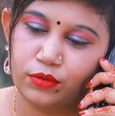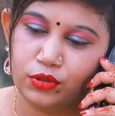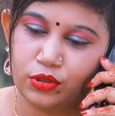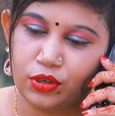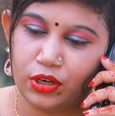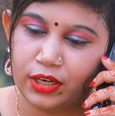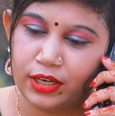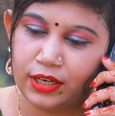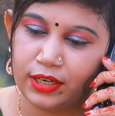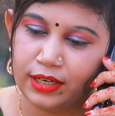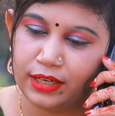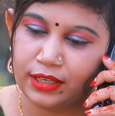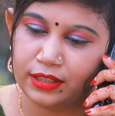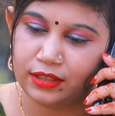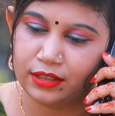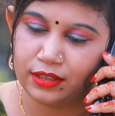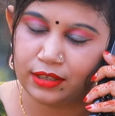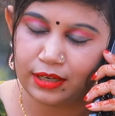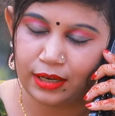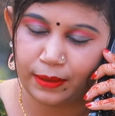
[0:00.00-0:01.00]
চলেন
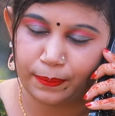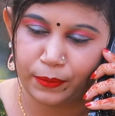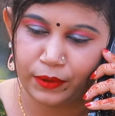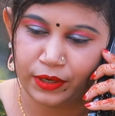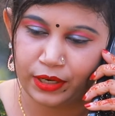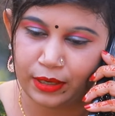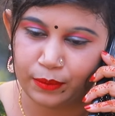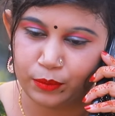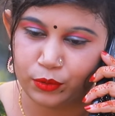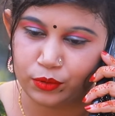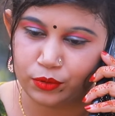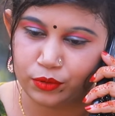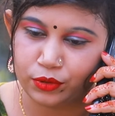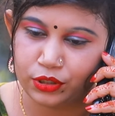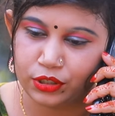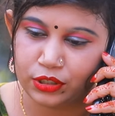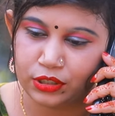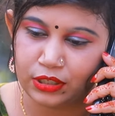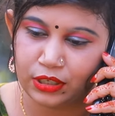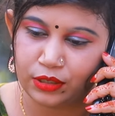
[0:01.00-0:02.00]
একদিনকে আপনার আমি
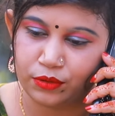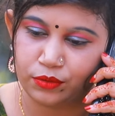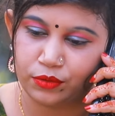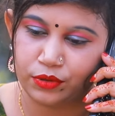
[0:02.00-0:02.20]
ঘুরতে যাই